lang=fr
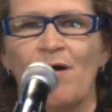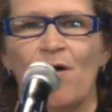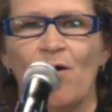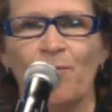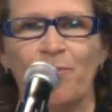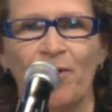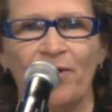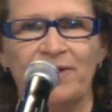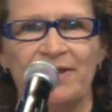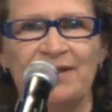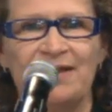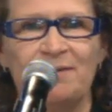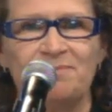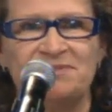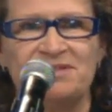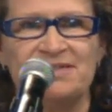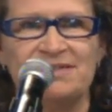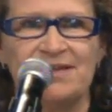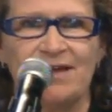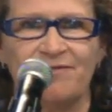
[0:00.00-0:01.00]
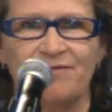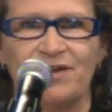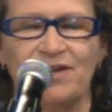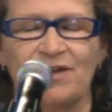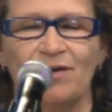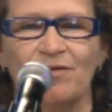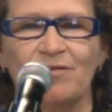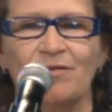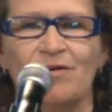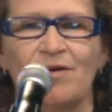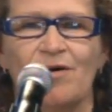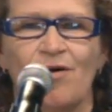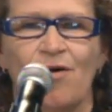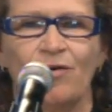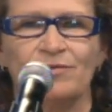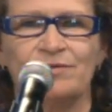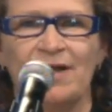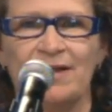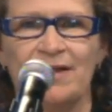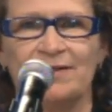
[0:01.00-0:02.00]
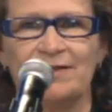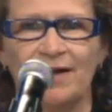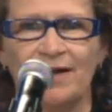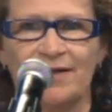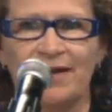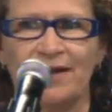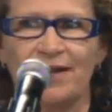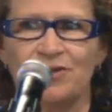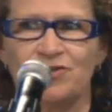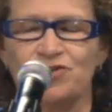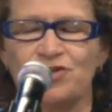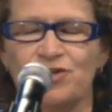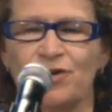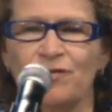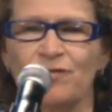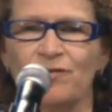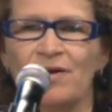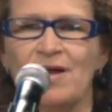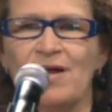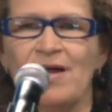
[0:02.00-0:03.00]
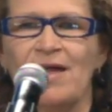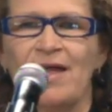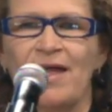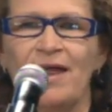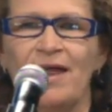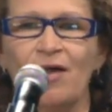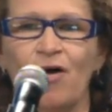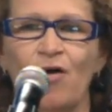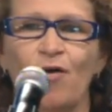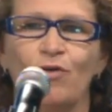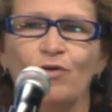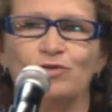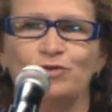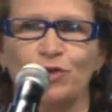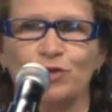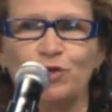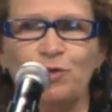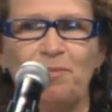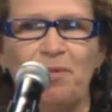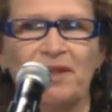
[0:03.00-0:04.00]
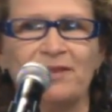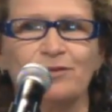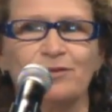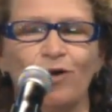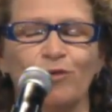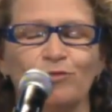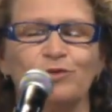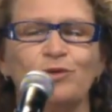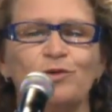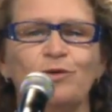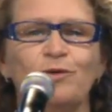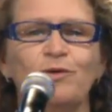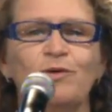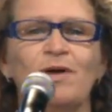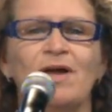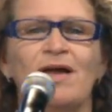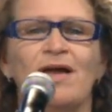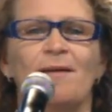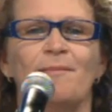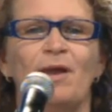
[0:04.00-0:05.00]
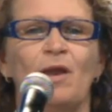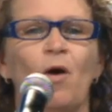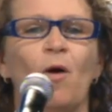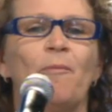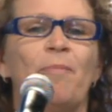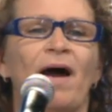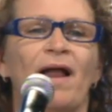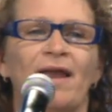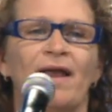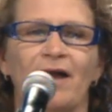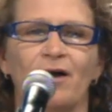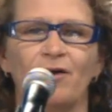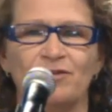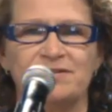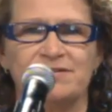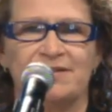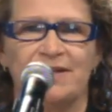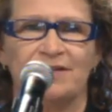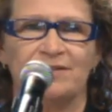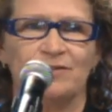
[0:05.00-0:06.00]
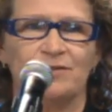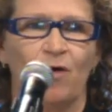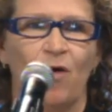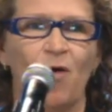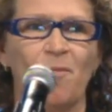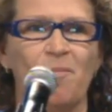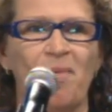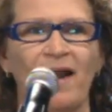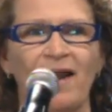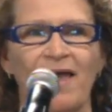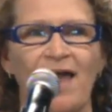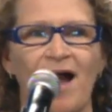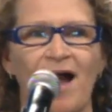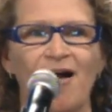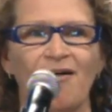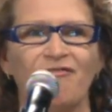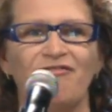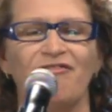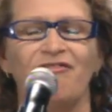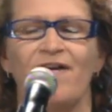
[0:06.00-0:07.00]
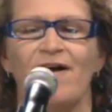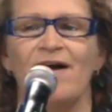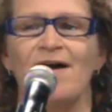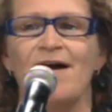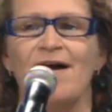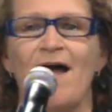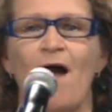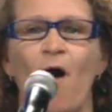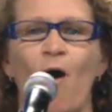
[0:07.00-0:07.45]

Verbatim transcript: on prenait des petits avions, on allait dans les régions et là, on s'occupait de contenu, mais là, on parlait recettes, on parlait enfants,